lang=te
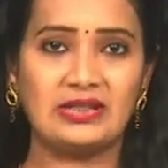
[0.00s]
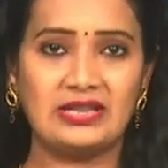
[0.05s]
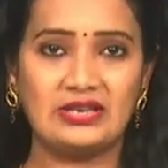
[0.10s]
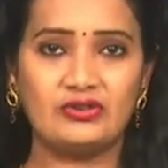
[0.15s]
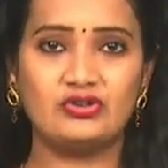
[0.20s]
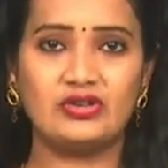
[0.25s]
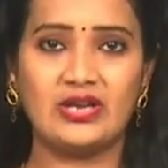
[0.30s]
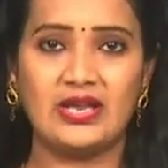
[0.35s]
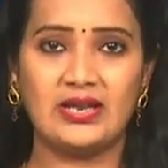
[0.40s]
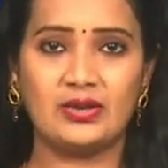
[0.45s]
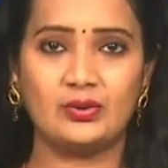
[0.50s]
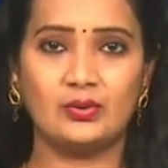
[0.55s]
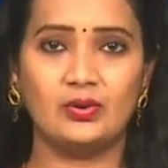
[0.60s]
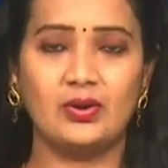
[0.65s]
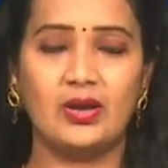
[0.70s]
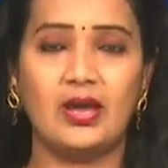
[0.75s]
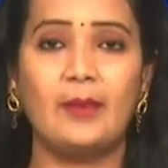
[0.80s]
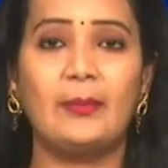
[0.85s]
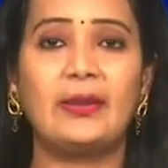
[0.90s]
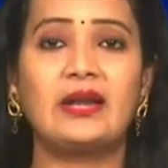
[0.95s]
గుర్తించేందుకు
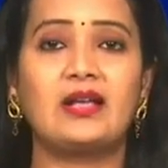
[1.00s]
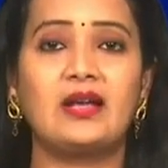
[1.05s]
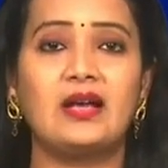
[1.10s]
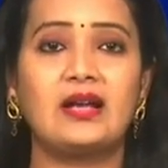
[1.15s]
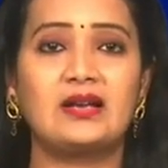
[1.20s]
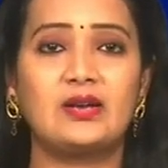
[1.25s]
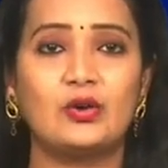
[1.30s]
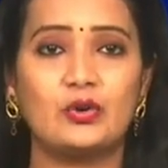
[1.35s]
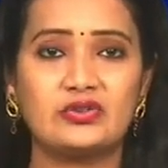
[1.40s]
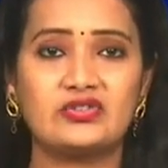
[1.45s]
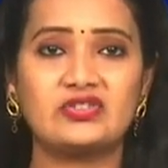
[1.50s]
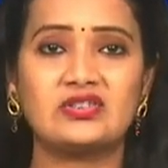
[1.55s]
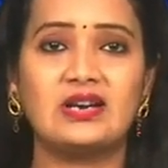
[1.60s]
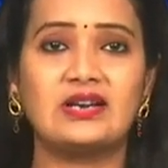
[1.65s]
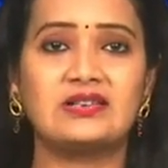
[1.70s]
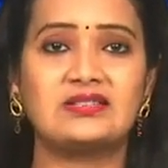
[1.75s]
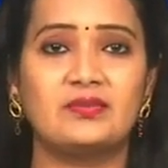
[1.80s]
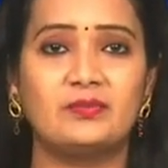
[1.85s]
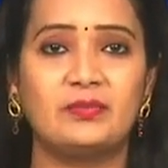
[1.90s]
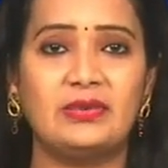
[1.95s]
అమెరికా కోస్ట్
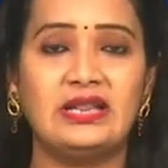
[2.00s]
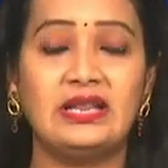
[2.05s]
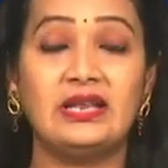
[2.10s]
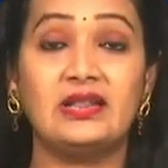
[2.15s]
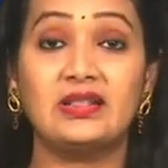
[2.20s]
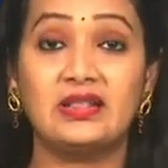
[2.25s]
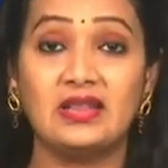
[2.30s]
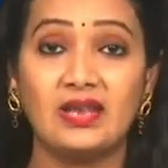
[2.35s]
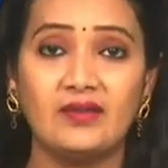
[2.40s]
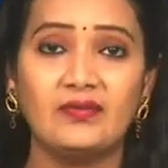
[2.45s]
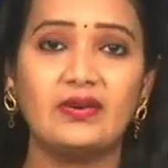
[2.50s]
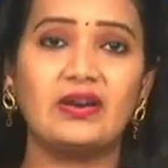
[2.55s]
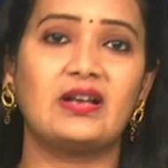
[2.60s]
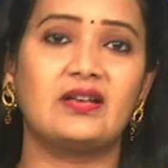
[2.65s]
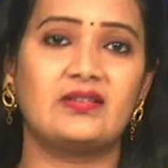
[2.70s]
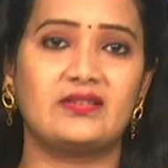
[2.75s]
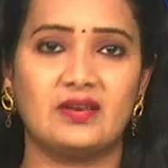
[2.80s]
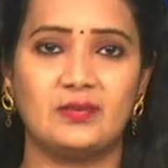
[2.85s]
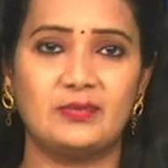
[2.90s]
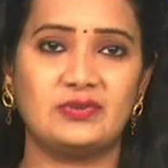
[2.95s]
గార్డ్ సిబ్బంది
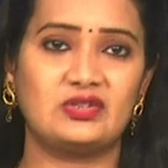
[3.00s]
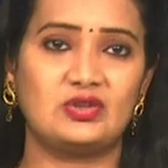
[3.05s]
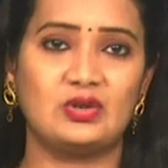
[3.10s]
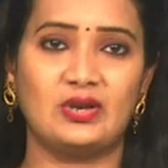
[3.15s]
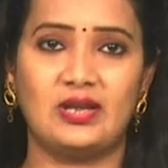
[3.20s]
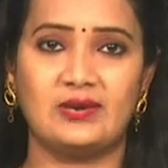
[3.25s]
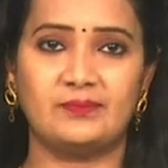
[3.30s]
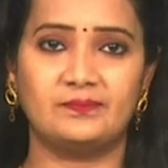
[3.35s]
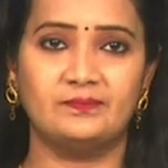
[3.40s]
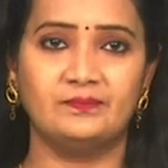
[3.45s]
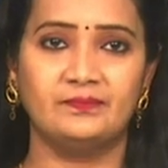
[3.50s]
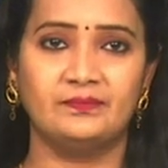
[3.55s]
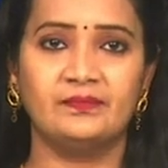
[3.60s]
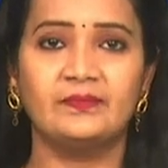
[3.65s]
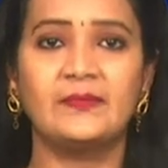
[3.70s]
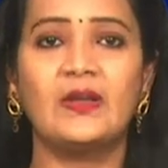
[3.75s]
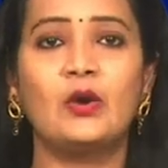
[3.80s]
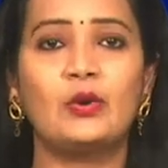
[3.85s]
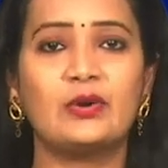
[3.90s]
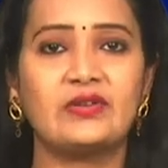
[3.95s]
తీవ్రంగా శ్రమిస్తున్నారు
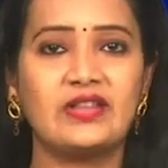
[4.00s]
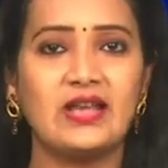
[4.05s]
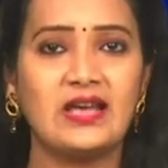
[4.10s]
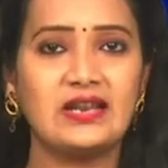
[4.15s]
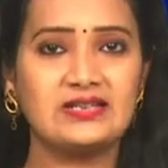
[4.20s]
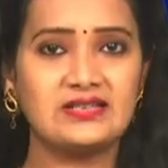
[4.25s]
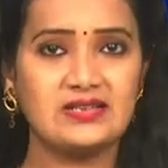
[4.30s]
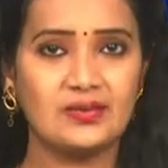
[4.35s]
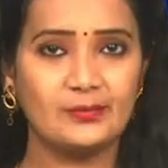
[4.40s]
ఒకసారి